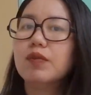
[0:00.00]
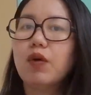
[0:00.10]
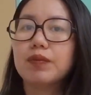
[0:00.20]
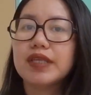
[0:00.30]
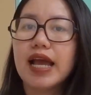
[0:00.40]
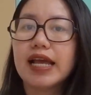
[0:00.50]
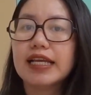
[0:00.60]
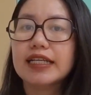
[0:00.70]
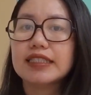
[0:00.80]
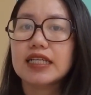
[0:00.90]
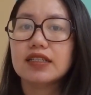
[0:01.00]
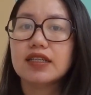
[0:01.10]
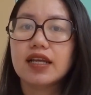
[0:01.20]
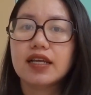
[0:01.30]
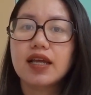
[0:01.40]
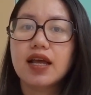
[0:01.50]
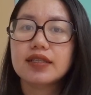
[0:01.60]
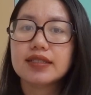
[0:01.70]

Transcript: với một chai à, xịt để à,